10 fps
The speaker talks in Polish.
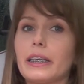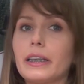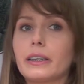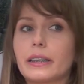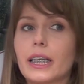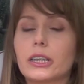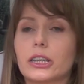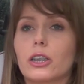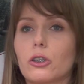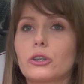i też
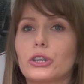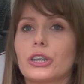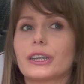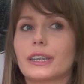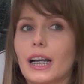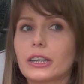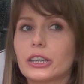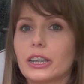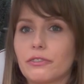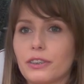rodzi się
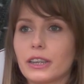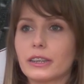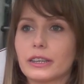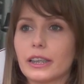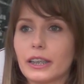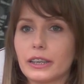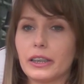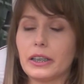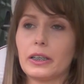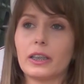znacznie więcej
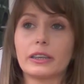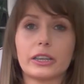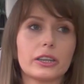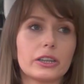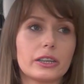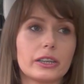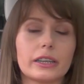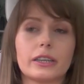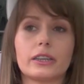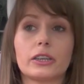dzieci
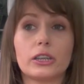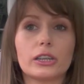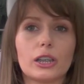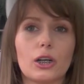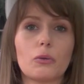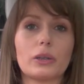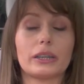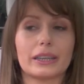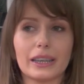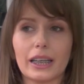z niską i
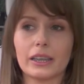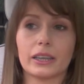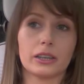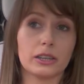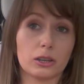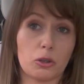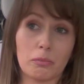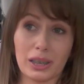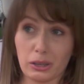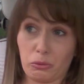skrajnie niską
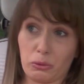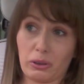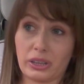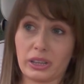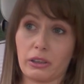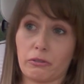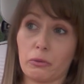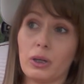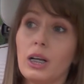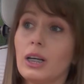masą
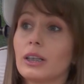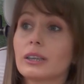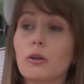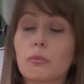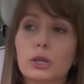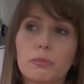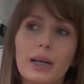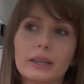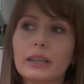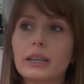urodzeniową. Są
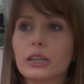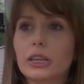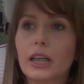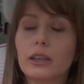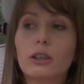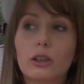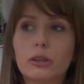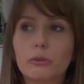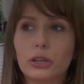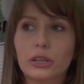przypadki, że
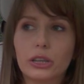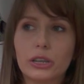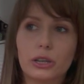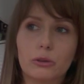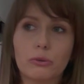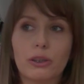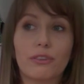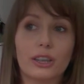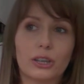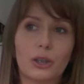rodzą się dzieci, które
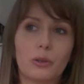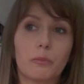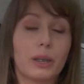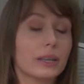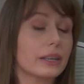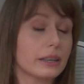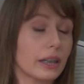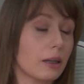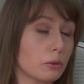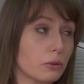ważą 500
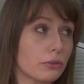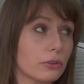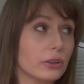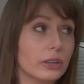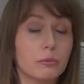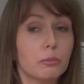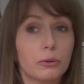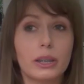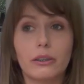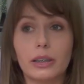gramów, to jest pół
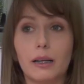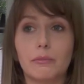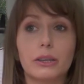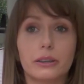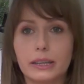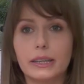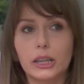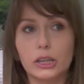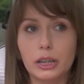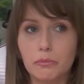kilograma, to jest
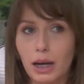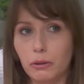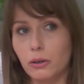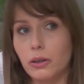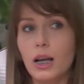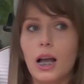strasznie mało.